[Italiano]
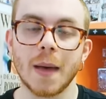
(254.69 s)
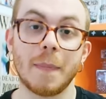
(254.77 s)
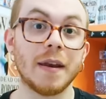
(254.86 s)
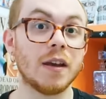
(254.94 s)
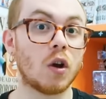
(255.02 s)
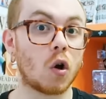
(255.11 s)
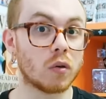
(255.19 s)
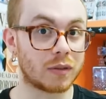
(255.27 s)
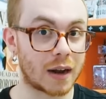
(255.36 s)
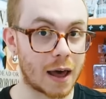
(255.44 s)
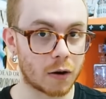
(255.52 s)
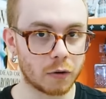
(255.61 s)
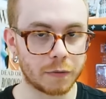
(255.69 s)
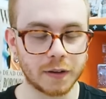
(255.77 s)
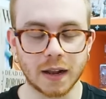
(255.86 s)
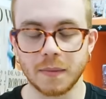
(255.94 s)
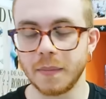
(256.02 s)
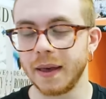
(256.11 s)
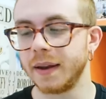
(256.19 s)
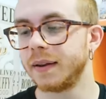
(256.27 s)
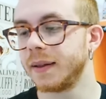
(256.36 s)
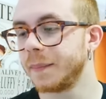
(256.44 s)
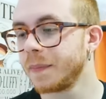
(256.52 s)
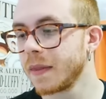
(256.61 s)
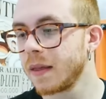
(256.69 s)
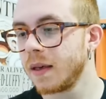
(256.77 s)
per incontrarlo finalmente.